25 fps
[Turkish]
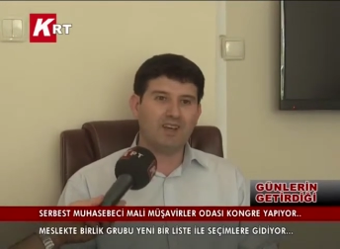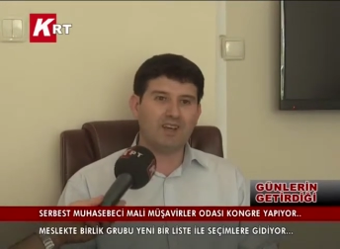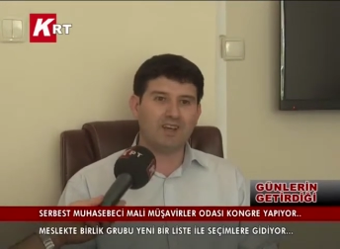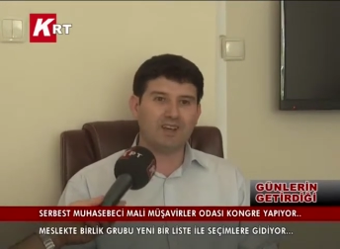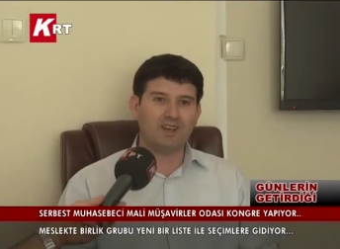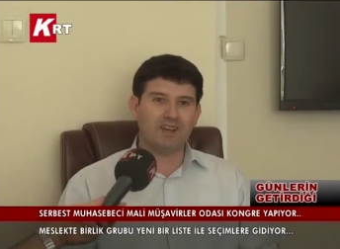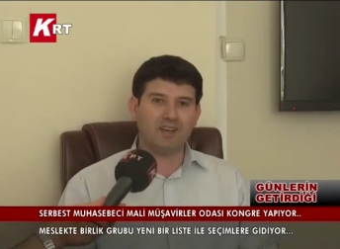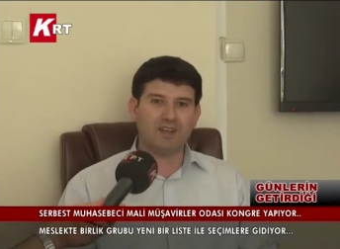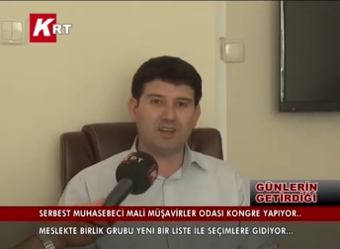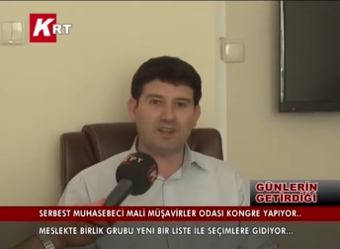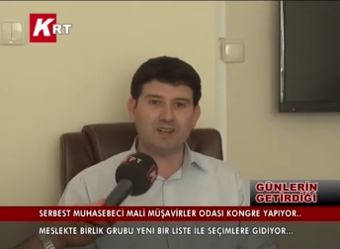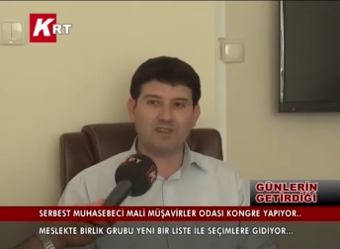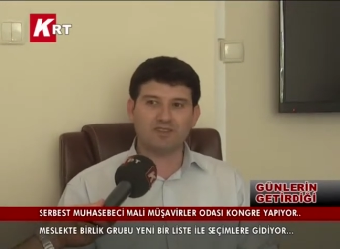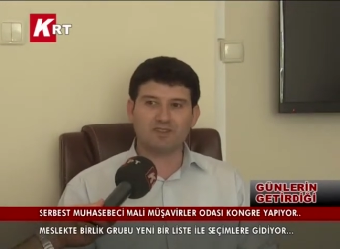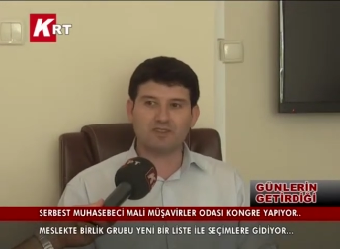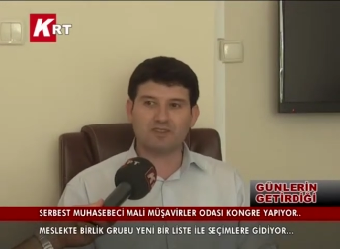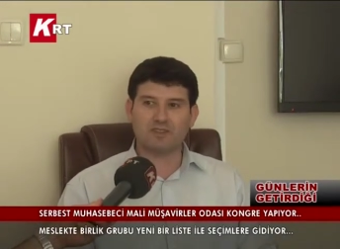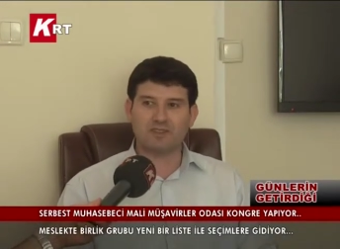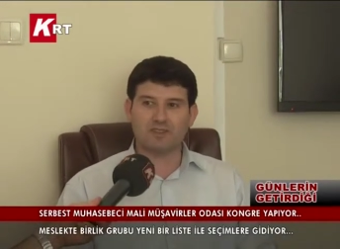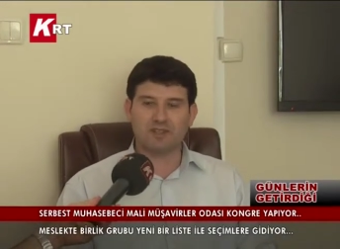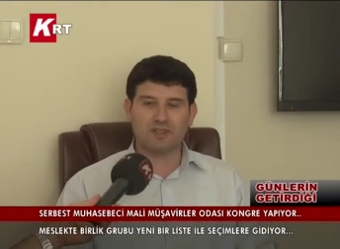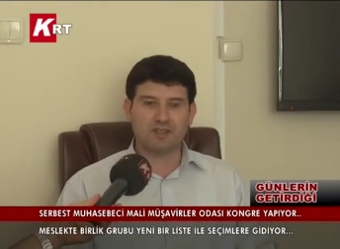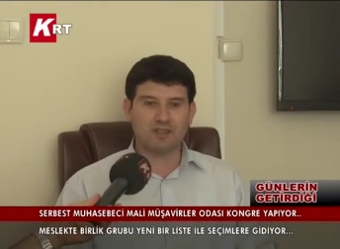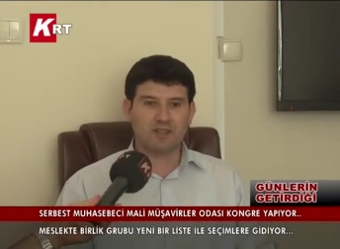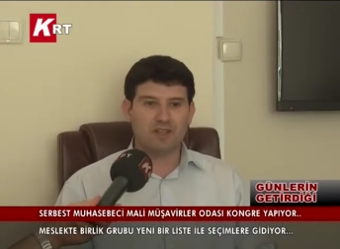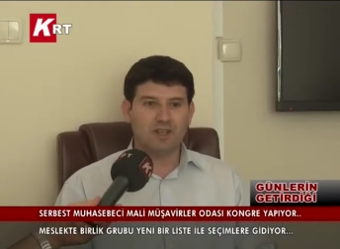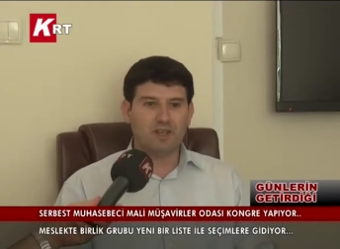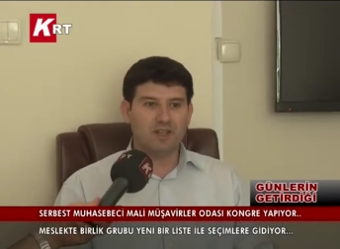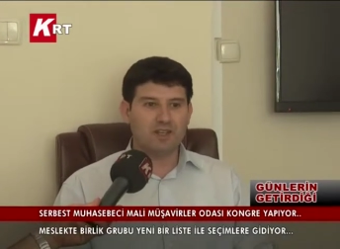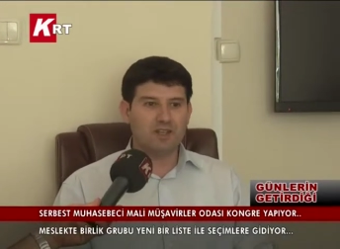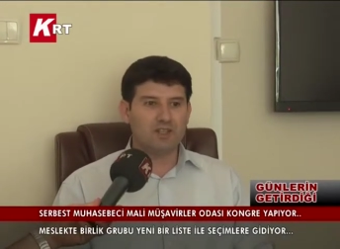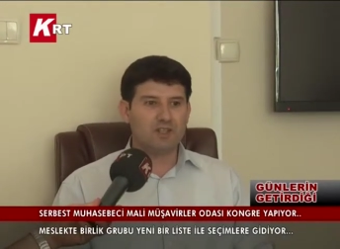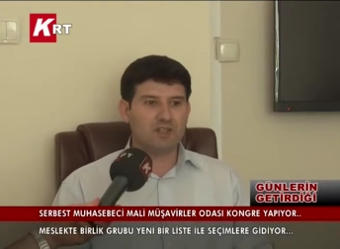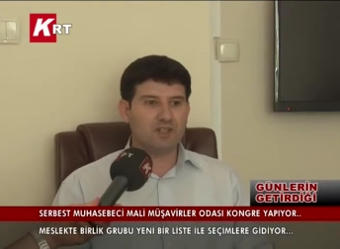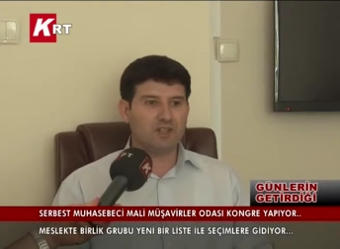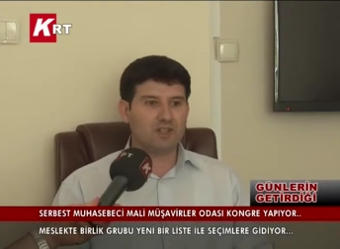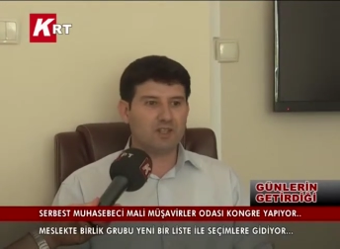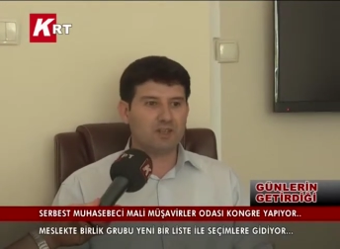E, en azından
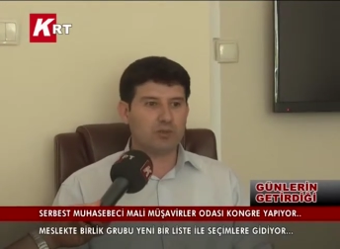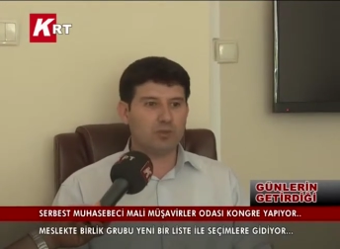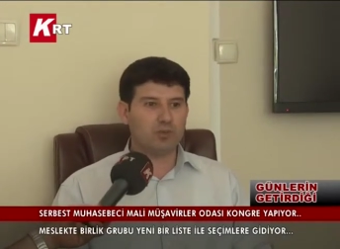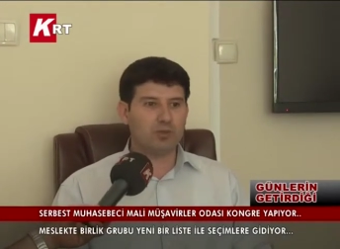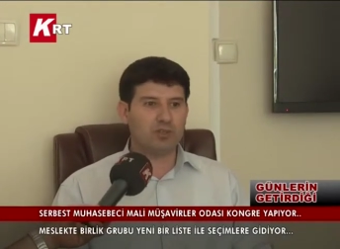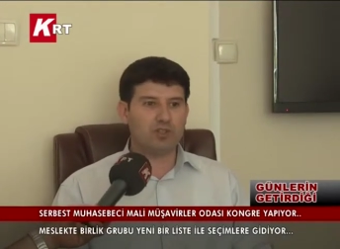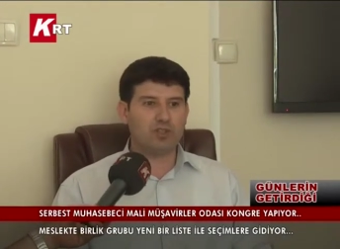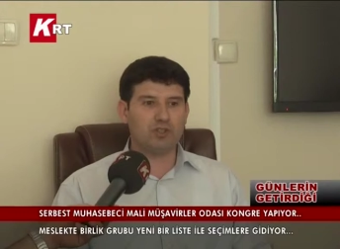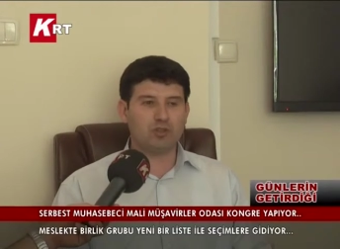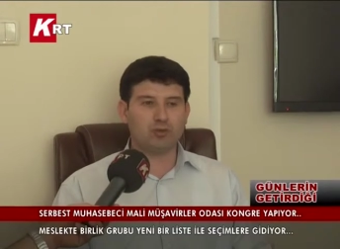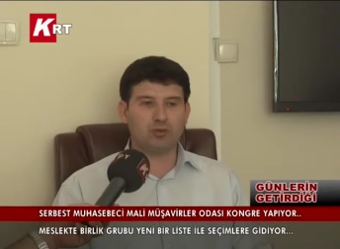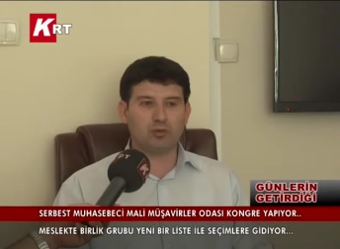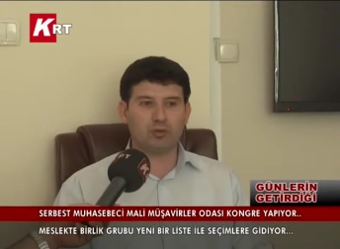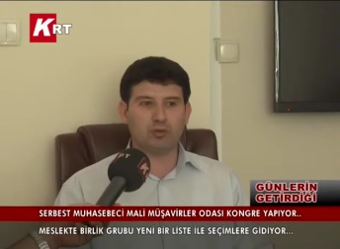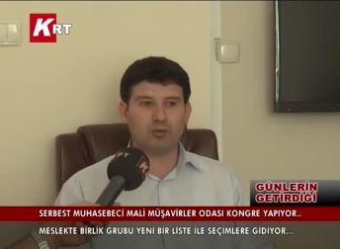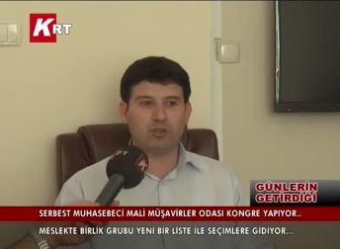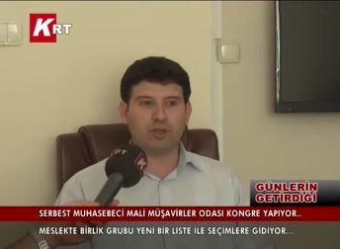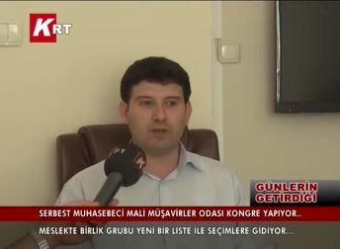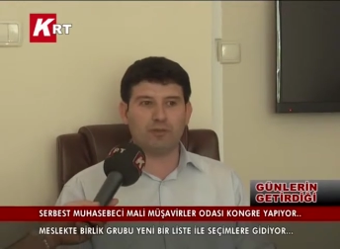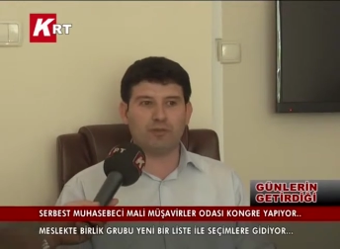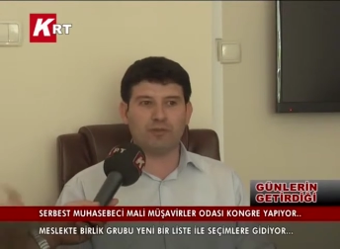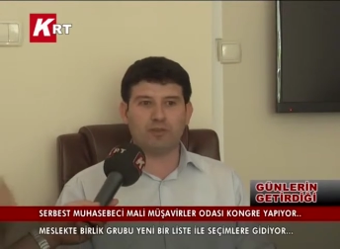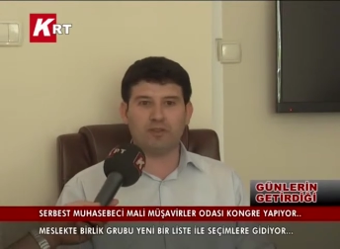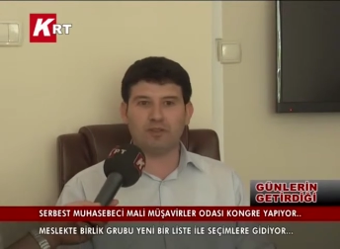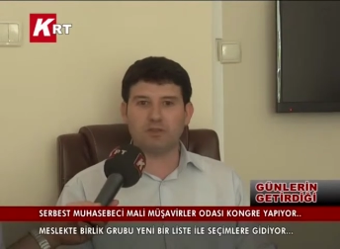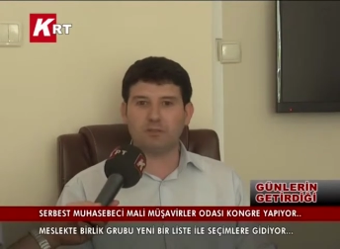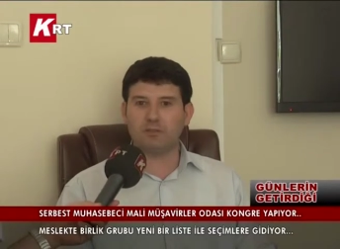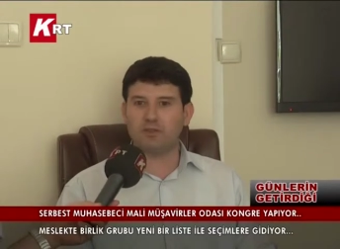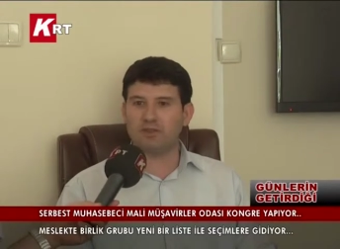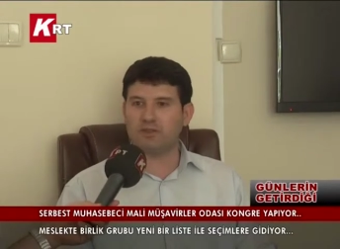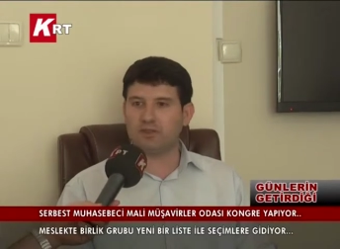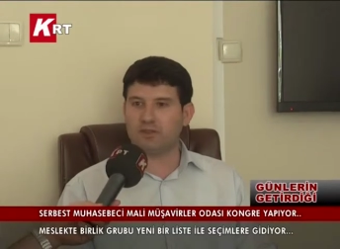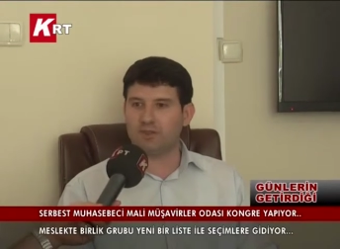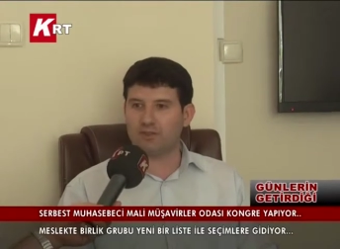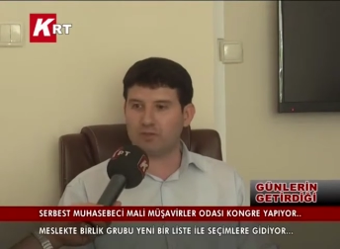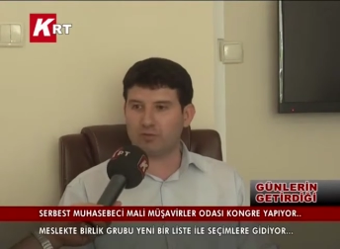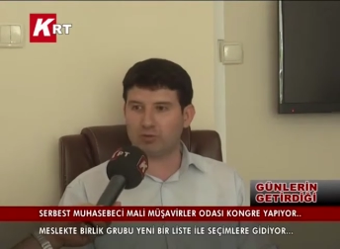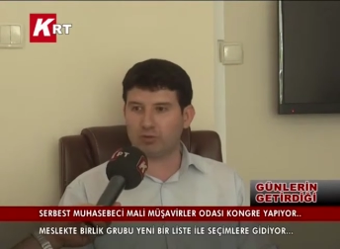e, bu iş yükünün
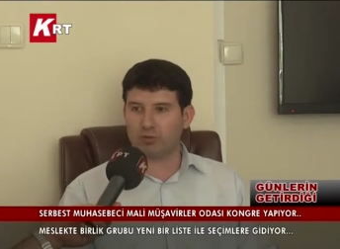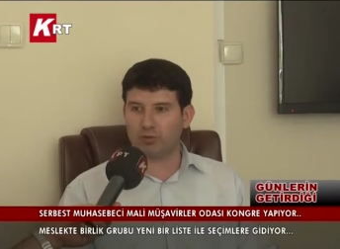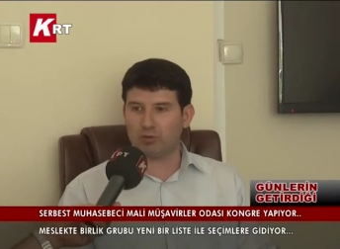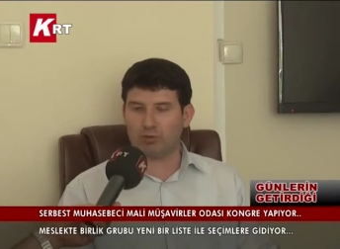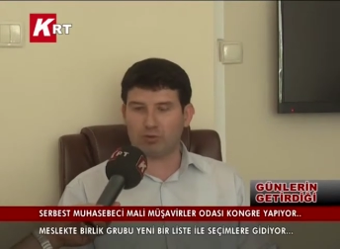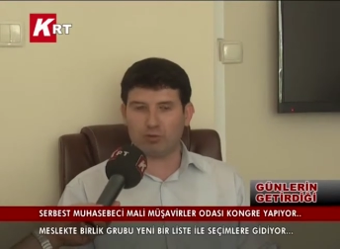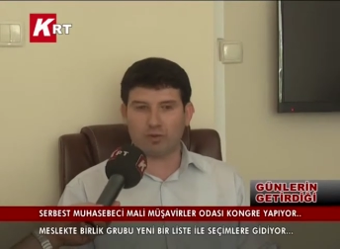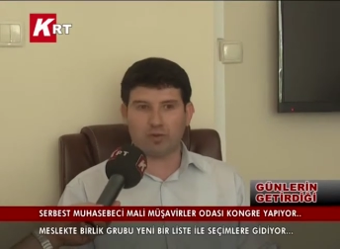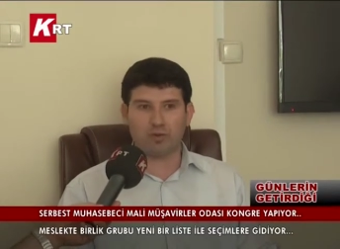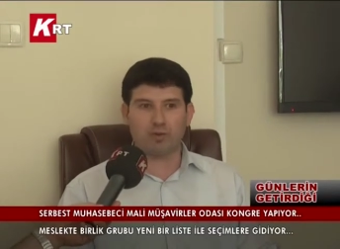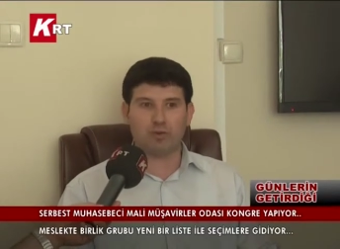hafifletilmesini istiyoruz.